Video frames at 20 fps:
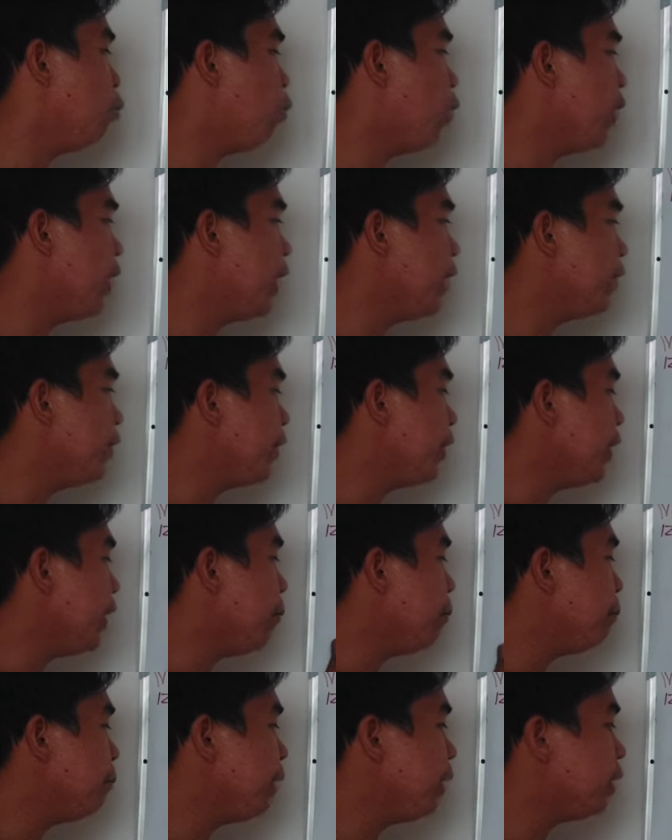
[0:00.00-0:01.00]
100
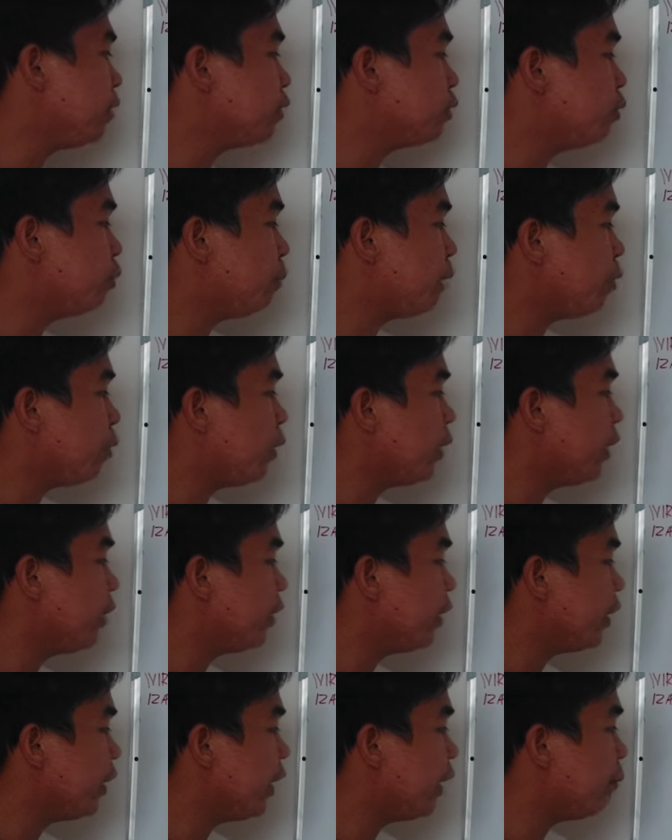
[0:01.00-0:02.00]
ampere. So, pag
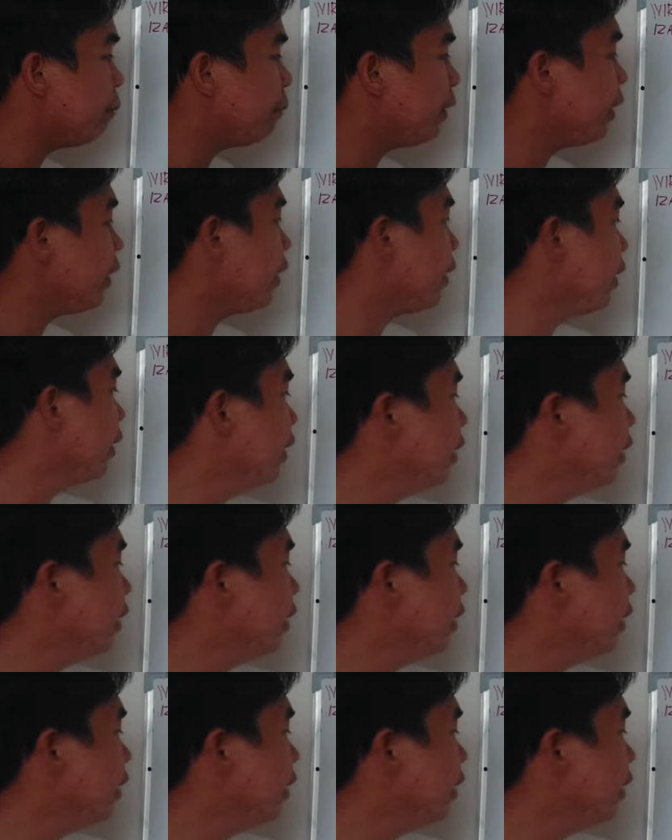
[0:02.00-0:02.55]
100 ampere,